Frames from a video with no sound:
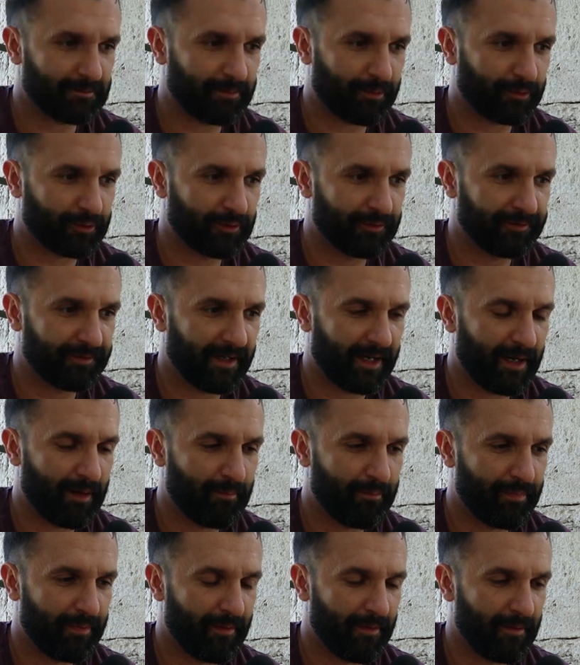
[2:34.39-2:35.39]
pour te faire
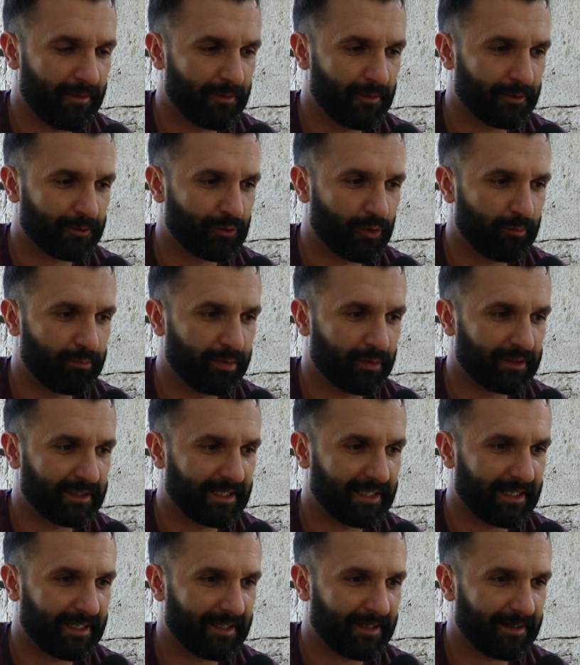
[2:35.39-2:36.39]
un peu le topo de
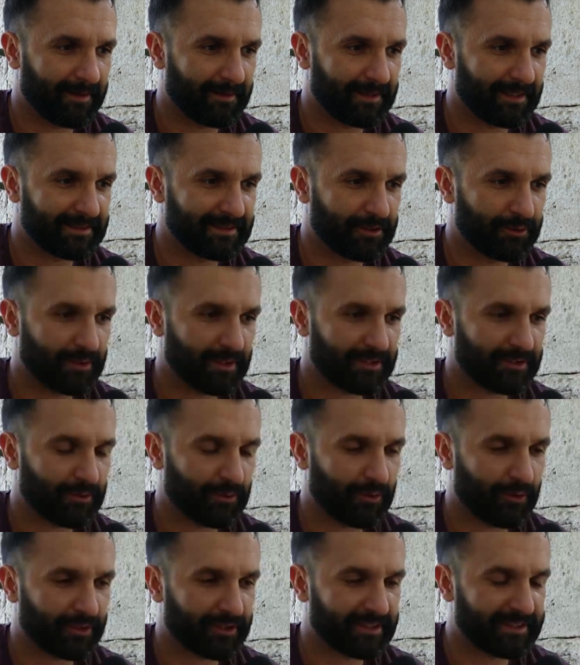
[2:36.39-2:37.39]
la,
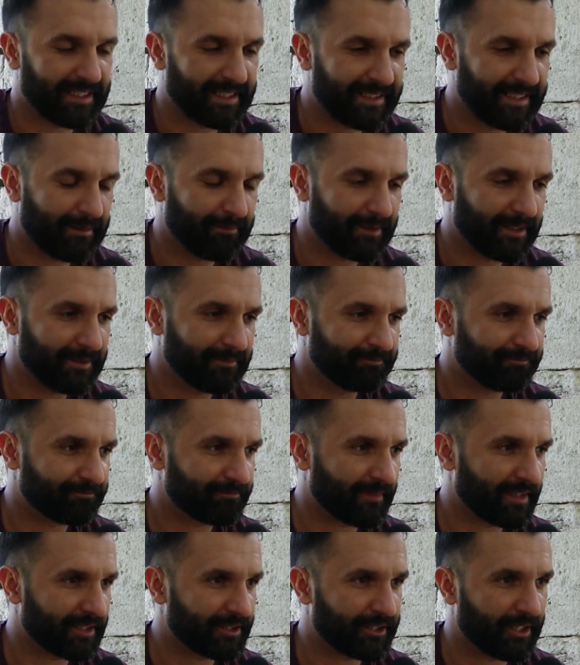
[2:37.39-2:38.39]
situation, quand j'étais gamin,
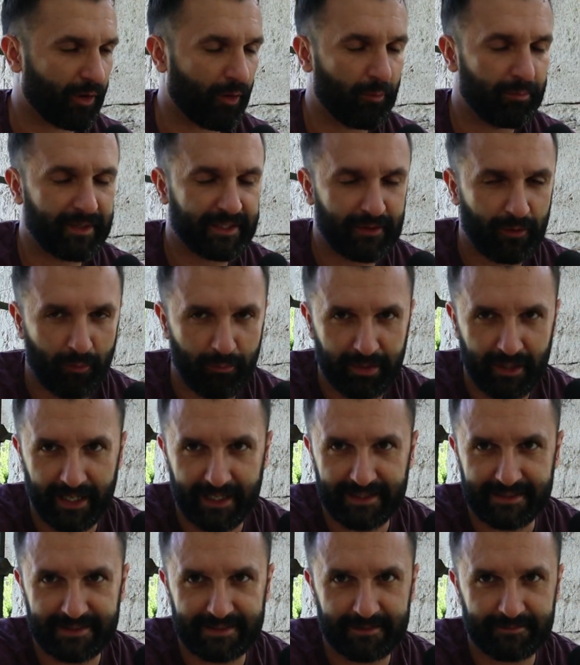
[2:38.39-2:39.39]
j'étais rempli de
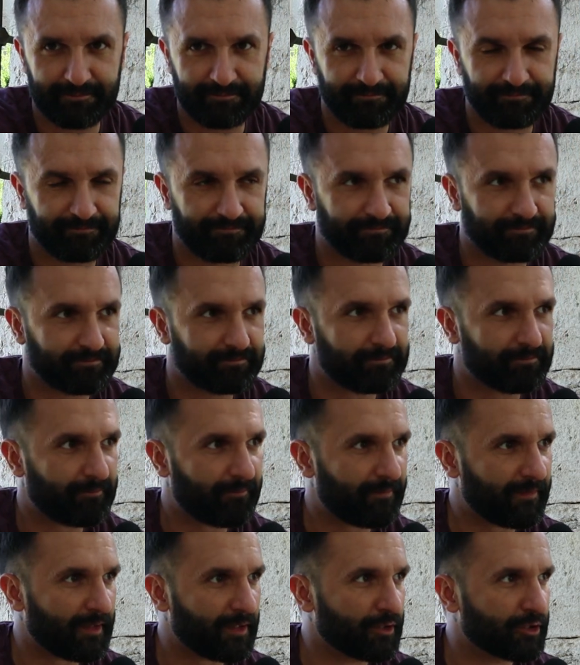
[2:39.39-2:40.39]
complexes.
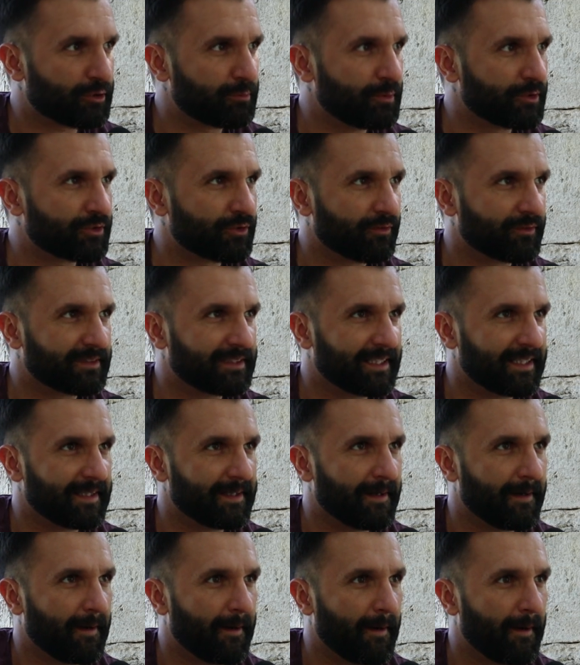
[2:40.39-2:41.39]
Je me sentais...
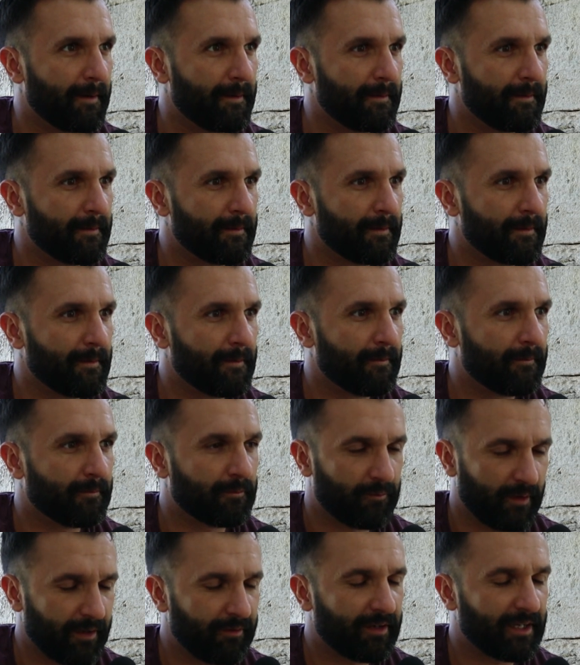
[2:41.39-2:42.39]
Euh,
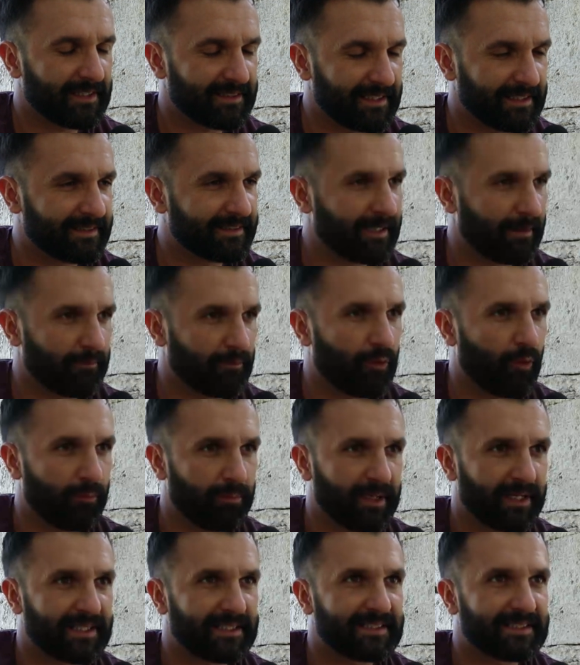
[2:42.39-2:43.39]
oui, voilà, c'est le terme
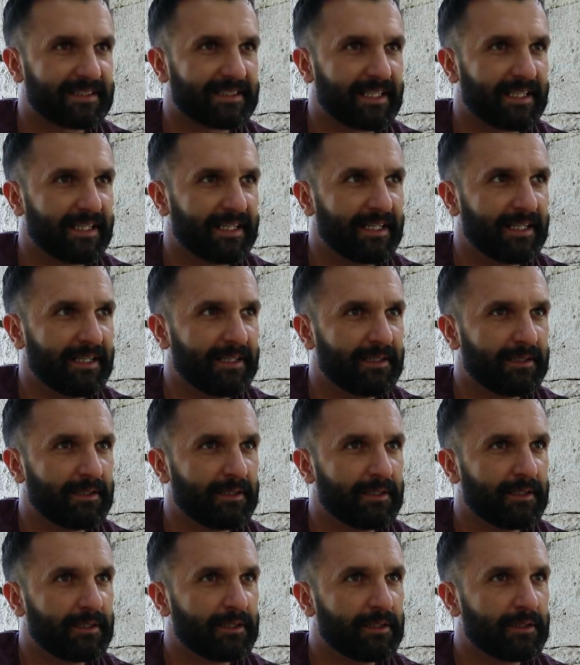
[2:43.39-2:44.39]
complexé.
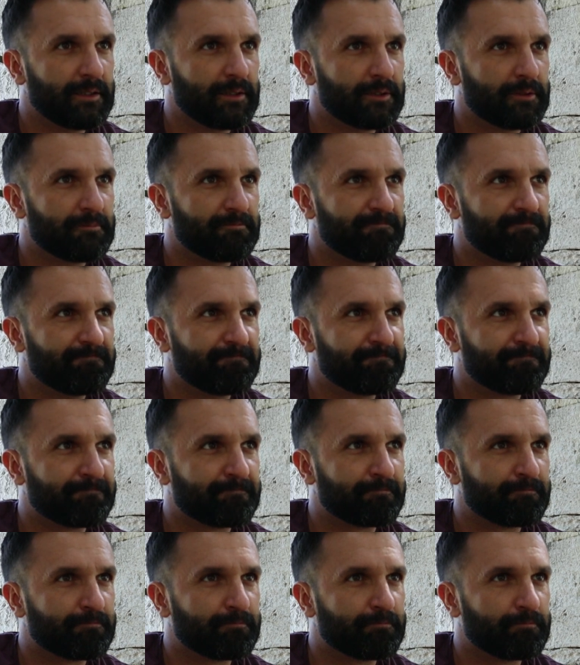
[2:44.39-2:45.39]

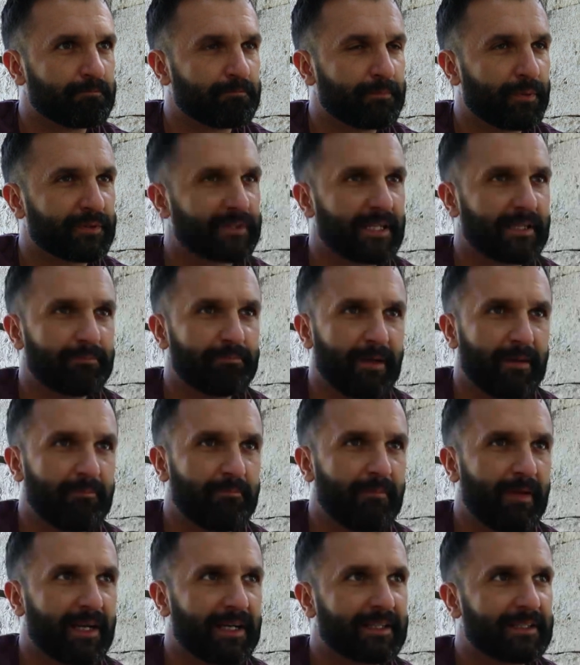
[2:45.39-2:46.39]
Hmm, peut-être même
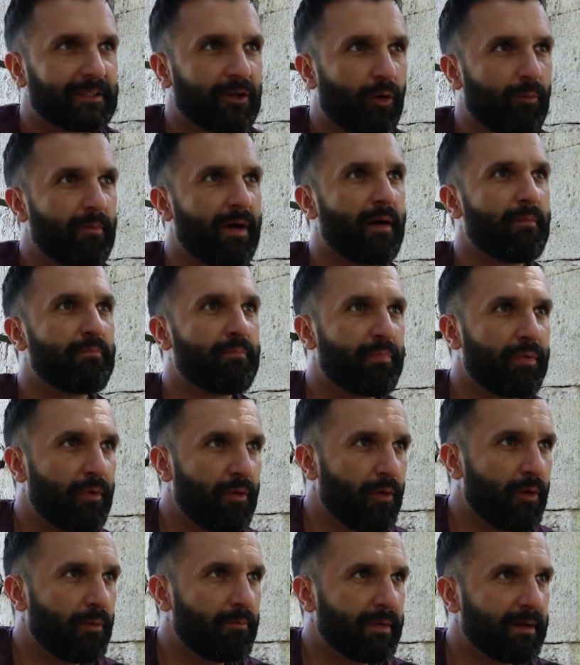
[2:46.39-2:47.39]
mal dans ma
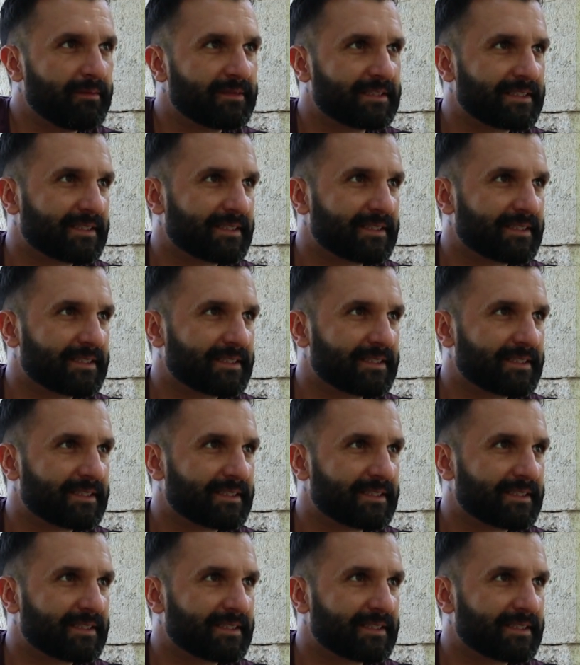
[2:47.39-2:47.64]
peau, même